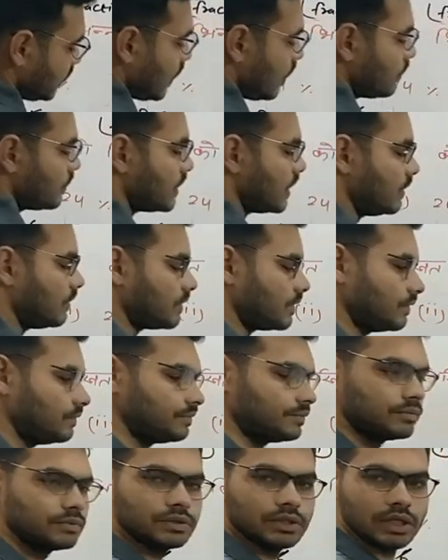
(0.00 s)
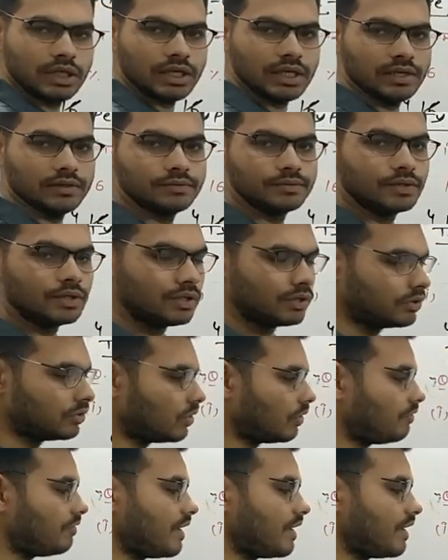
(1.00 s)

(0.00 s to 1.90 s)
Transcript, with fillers: थाउजेंड ठीक है तो